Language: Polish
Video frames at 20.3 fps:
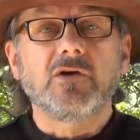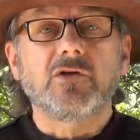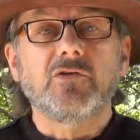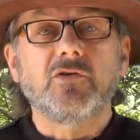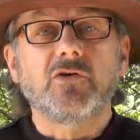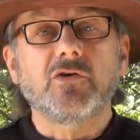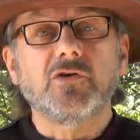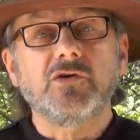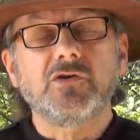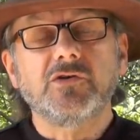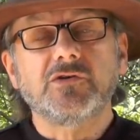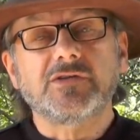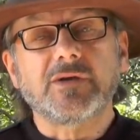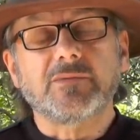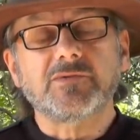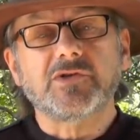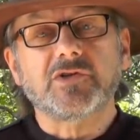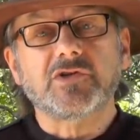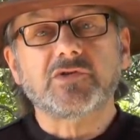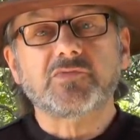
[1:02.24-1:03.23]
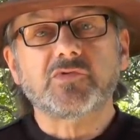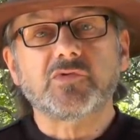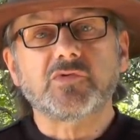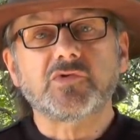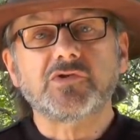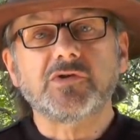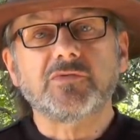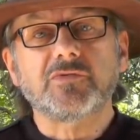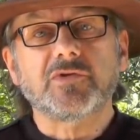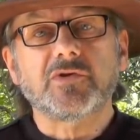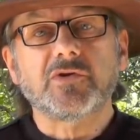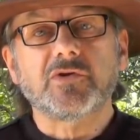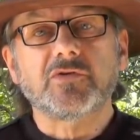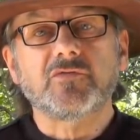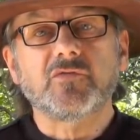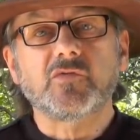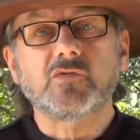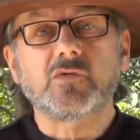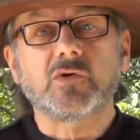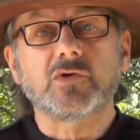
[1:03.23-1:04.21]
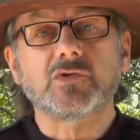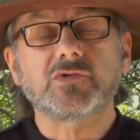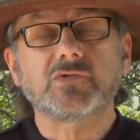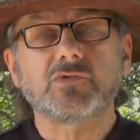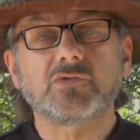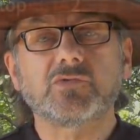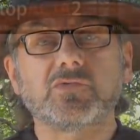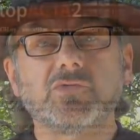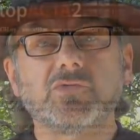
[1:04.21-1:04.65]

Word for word: No i sam się też przyłączyłem do tego dwugłosu,